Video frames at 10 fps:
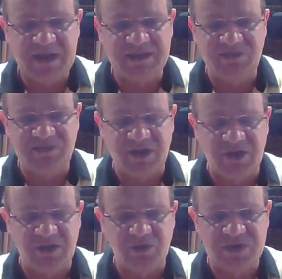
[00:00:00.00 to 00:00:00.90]

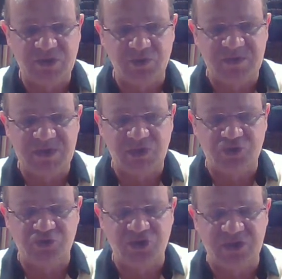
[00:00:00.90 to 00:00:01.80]
indifférent ou est-ce que mes
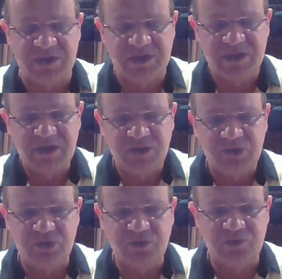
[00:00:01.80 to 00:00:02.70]
sujets
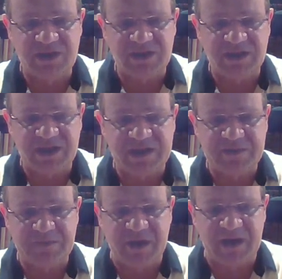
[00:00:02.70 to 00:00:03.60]
ne vous
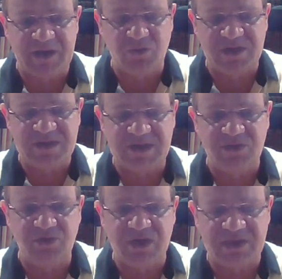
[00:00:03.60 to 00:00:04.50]
intéressent pas ou est-ce
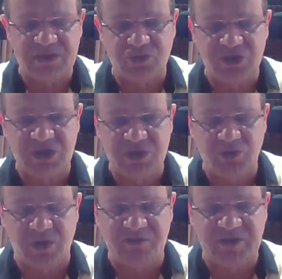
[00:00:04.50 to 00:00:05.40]
qu'il y aurait des
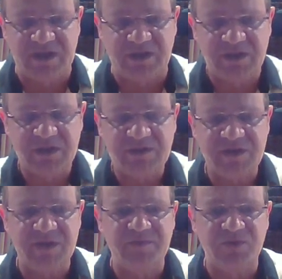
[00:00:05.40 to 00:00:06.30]
suggestions à faire vous
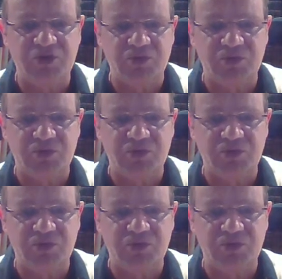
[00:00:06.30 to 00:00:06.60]
savez, moi je